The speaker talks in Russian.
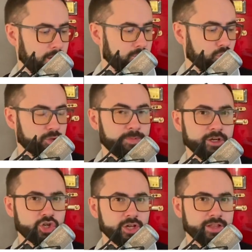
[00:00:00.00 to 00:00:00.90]
то есть
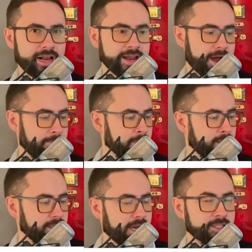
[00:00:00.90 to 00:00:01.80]
перешли на ля.
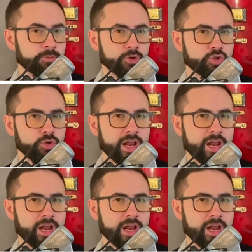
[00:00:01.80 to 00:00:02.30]
Я использую